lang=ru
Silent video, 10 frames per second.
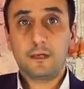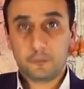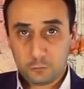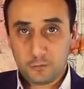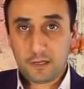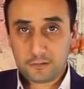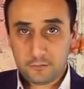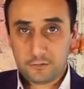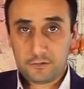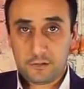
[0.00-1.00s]

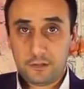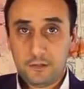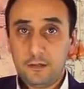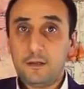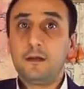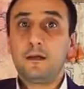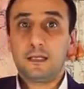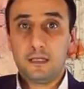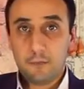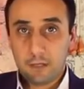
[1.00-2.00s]
государственности,
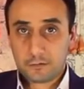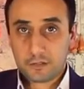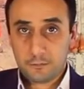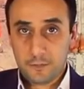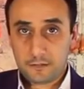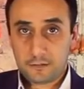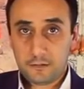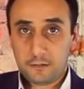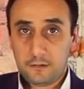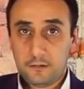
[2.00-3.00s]
имевших
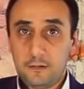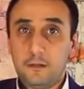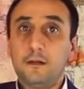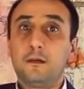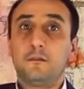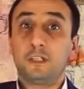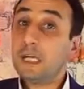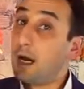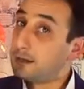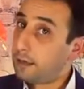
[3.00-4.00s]
место в
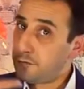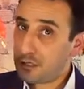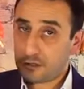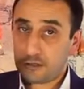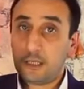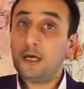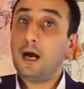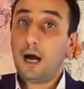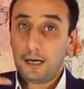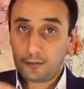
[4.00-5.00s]
географической
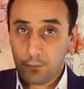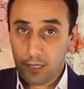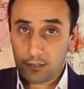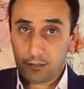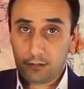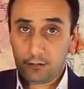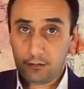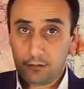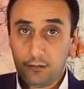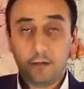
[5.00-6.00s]
Армении.
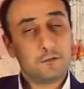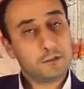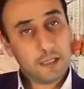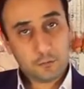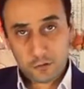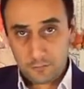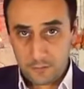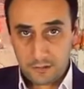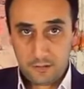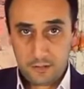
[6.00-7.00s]
В следующей
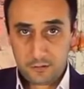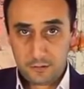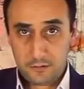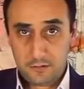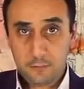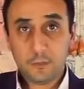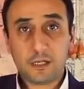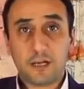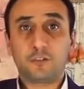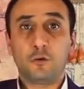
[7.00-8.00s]
передаче мы
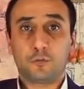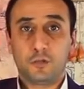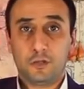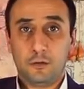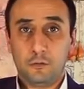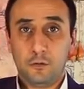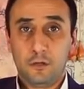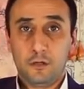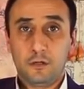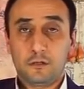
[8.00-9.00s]
коснемся того,
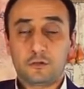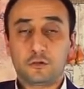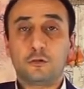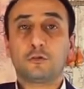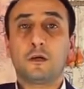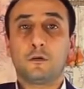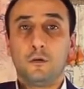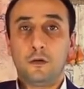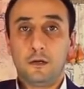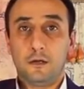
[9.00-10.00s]
что
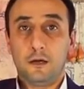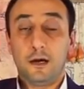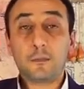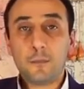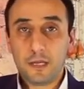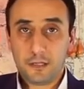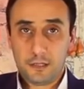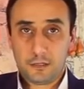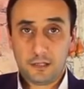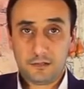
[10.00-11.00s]
такое
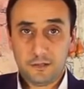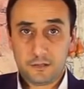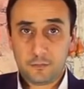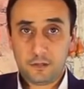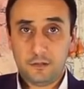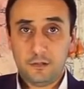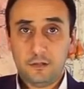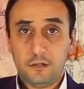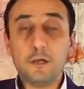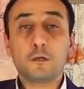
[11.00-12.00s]
Армения как термин
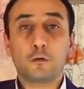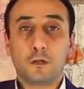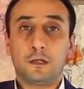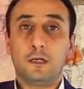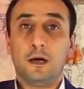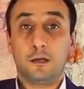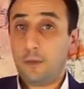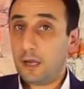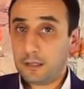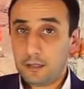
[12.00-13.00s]
и кто такие
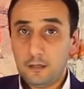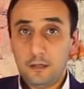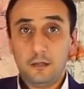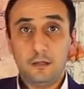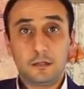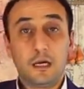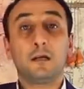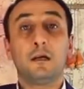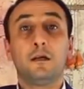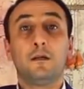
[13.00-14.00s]
армяне
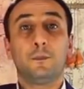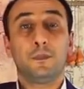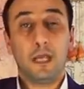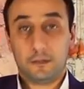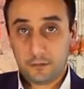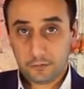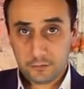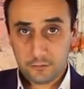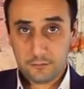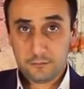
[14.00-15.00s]
как этнос.